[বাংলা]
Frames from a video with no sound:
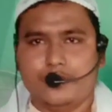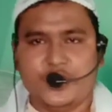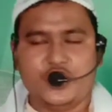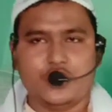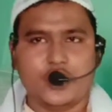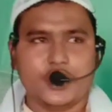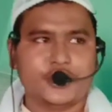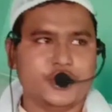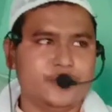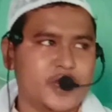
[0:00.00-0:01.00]
বিষয়
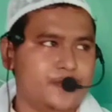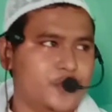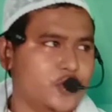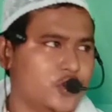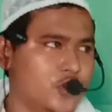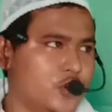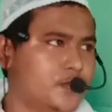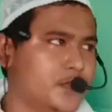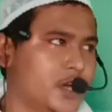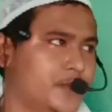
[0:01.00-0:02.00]
একটি ব্যাপক
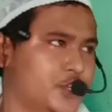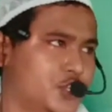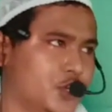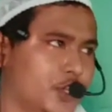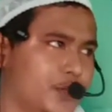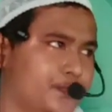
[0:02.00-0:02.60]
লম্বা বিষয়